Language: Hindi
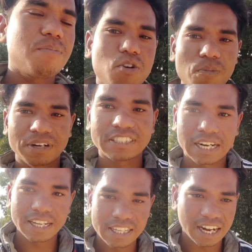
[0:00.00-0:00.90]
आपको ऊपर चढ़
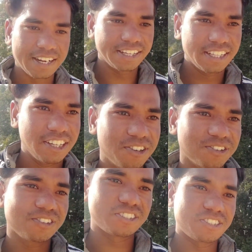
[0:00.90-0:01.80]
के दिखाएंगे देखो
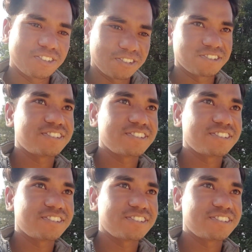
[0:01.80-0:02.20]
दोस्तों